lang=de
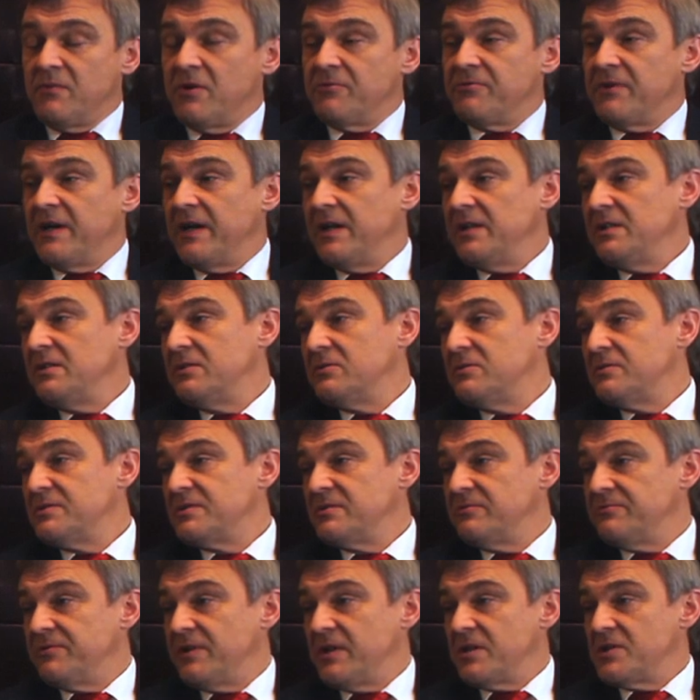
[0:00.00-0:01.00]
auf allen
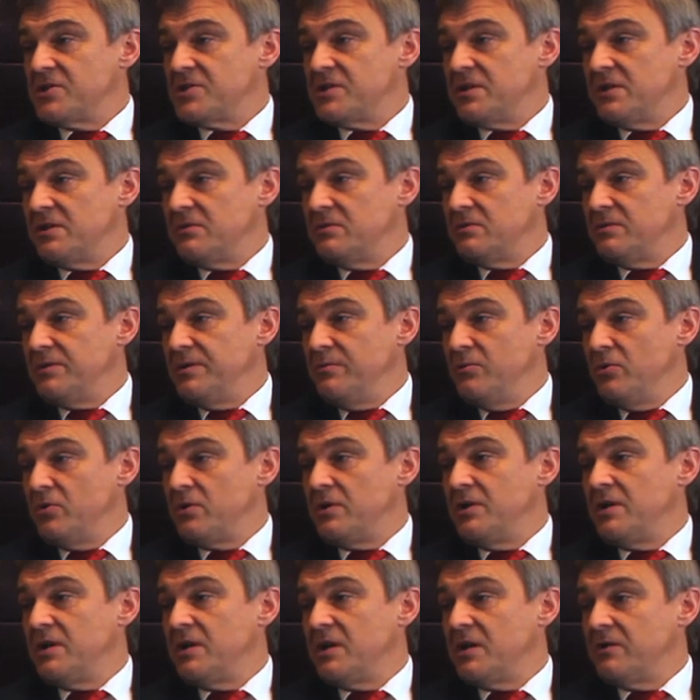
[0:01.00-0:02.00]
großen Veranstaltungen die
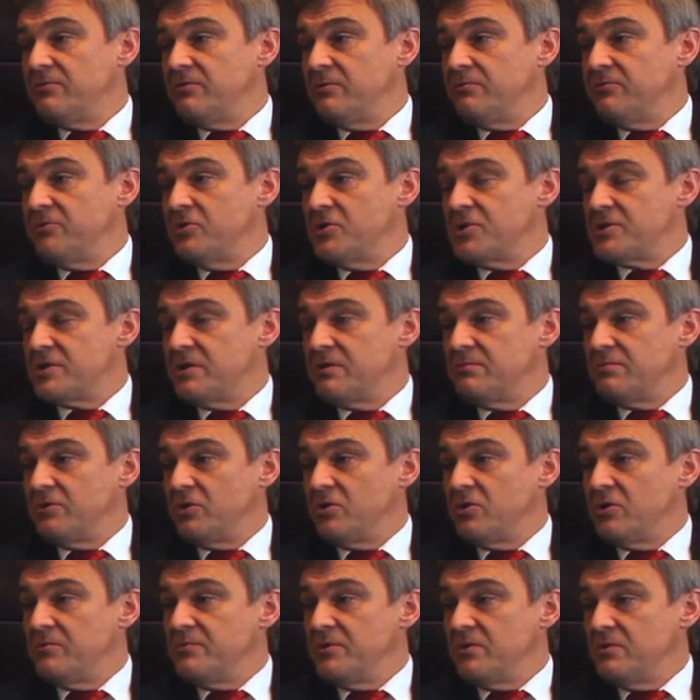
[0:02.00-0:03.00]
Möglichkeit vom Vorstand
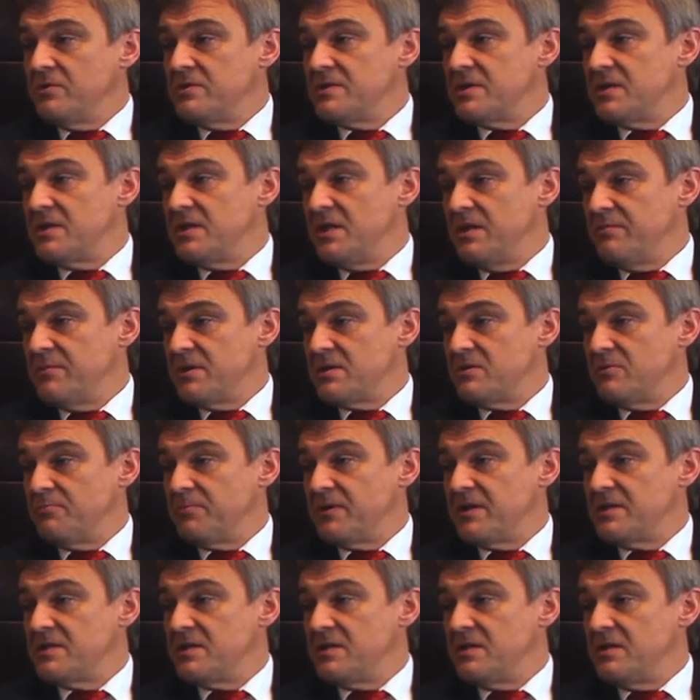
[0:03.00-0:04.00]
bekommen, unser Thema zu
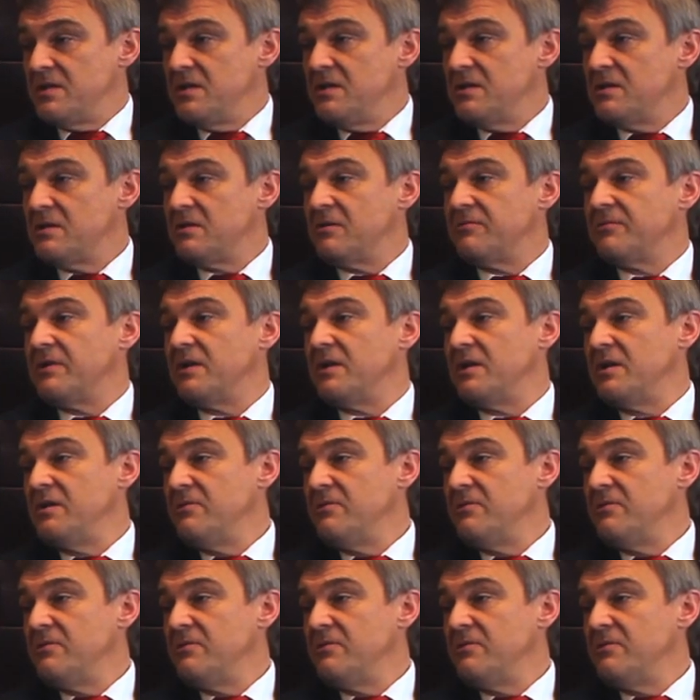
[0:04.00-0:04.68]
präsentieren, auf einer